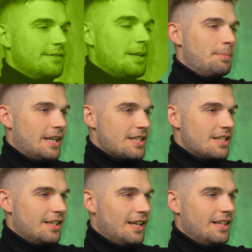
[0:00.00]
W ta
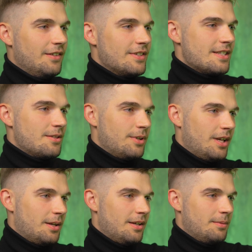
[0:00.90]
pierwsza ja nie
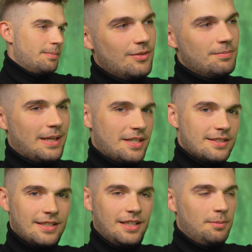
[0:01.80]
inwestuję, to bardziej
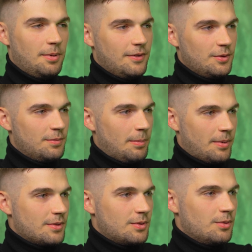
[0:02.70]
z takich powodów po
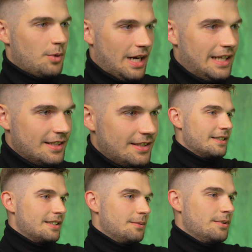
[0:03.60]
prostu moralnych.
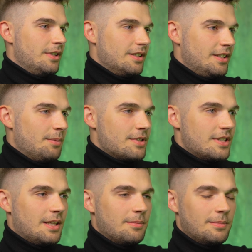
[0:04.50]
Tak samo nie, nie
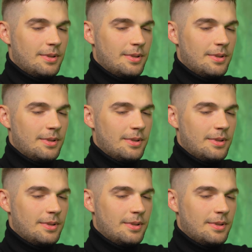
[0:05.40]
pożyczam